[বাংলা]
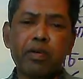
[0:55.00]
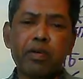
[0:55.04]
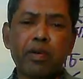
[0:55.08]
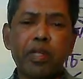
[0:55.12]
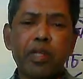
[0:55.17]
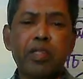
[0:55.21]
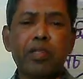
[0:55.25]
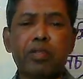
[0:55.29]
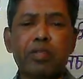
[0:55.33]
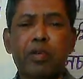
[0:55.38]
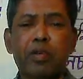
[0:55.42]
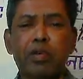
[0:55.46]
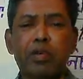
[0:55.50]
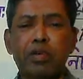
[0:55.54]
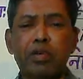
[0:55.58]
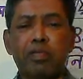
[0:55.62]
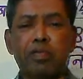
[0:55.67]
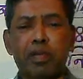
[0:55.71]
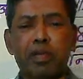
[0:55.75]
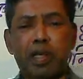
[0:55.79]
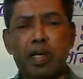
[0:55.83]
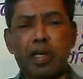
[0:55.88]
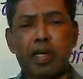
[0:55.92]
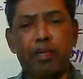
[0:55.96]
ঘড়িতে তখন
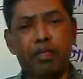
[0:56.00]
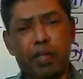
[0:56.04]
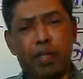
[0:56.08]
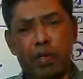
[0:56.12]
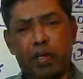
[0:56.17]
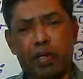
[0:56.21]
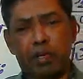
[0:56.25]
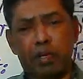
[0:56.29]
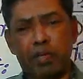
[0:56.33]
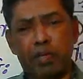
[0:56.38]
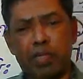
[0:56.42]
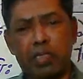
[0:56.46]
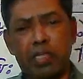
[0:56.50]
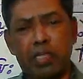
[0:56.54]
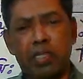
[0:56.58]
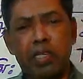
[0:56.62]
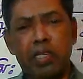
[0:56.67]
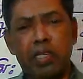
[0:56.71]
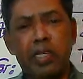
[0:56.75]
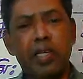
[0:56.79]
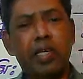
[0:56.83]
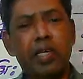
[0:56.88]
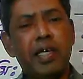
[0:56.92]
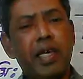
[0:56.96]
বেলা বারোটা বাজে
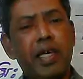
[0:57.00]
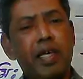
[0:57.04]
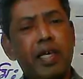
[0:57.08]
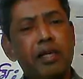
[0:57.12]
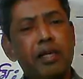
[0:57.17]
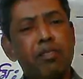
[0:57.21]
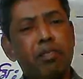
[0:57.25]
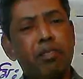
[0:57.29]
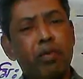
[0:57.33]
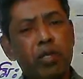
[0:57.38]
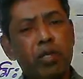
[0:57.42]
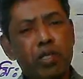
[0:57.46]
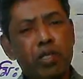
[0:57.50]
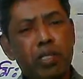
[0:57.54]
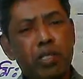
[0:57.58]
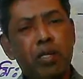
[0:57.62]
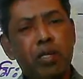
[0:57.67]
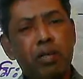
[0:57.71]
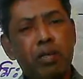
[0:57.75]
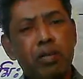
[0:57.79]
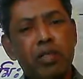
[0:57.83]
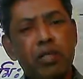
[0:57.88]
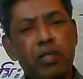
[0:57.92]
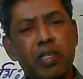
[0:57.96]
এই
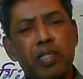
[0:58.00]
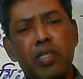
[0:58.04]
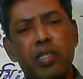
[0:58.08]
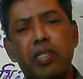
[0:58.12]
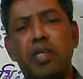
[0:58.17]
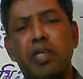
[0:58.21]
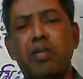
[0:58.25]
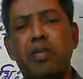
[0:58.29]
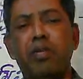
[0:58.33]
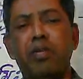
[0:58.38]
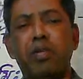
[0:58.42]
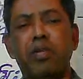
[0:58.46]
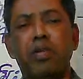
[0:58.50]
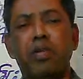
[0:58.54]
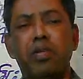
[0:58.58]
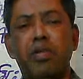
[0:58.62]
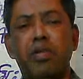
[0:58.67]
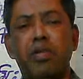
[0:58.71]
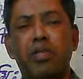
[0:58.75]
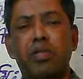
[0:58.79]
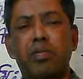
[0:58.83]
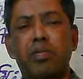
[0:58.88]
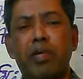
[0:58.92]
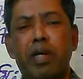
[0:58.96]
মধ্যাহ্ন হতে দিনের
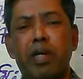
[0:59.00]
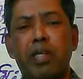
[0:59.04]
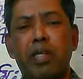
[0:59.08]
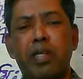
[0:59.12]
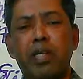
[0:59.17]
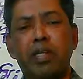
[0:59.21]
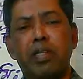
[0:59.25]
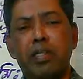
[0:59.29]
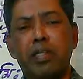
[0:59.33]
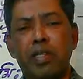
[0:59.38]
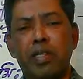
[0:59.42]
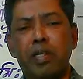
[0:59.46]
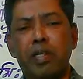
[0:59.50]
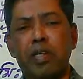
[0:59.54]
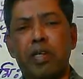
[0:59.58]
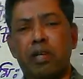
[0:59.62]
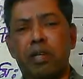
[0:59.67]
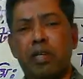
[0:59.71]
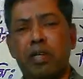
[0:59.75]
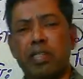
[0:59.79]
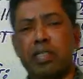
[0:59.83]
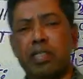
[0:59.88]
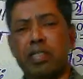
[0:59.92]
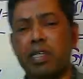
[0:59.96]
অন্যান্য সময়
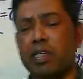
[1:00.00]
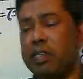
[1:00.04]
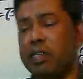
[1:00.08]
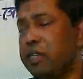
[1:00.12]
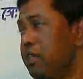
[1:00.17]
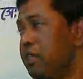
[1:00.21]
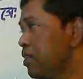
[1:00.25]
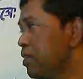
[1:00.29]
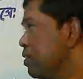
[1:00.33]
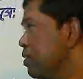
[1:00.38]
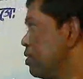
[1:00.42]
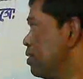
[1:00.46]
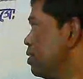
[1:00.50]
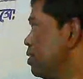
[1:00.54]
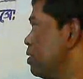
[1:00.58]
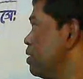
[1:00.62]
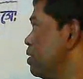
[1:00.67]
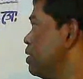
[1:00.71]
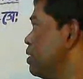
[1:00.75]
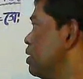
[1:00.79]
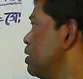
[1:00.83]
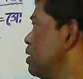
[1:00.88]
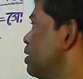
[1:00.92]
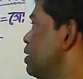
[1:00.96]
নির্ণয় করা যায়
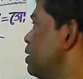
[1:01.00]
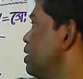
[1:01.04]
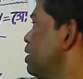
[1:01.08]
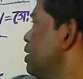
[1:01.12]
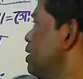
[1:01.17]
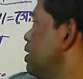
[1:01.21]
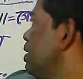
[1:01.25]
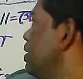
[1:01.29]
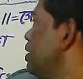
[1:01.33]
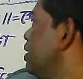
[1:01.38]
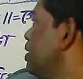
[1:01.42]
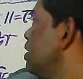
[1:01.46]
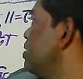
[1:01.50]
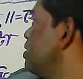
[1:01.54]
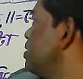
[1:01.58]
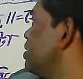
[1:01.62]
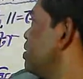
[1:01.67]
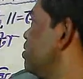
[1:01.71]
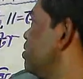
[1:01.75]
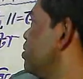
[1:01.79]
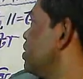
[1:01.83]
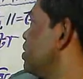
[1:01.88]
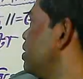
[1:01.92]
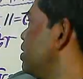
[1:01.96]
এই
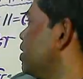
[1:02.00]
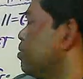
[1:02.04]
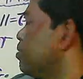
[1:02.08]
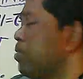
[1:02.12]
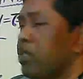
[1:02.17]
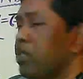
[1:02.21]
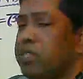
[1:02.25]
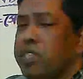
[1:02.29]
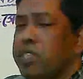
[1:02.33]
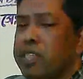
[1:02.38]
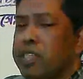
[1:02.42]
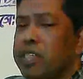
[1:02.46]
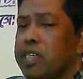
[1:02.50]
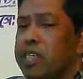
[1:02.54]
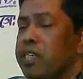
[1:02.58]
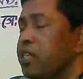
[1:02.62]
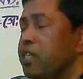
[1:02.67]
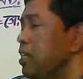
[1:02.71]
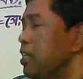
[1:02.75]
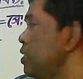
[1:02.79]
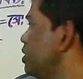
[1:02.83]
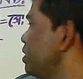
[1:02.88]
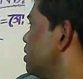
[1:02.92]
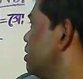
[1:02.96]
চিহ্নটির নাম হচ্ছে
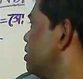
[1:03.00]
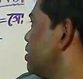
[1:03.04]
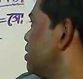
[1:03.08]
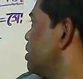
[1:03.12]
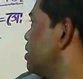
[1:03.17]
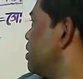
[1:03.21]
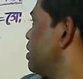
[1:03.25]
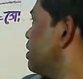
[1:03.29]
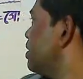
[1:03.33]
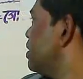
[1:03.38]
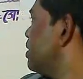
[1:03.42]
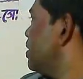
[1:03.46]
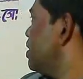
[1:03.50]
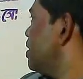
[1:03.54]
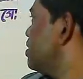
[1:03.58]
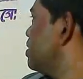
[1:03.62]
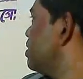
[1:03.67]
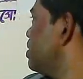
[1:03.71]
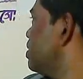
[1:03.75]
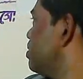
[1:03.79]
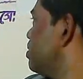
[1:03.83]
ডিগ্রি এই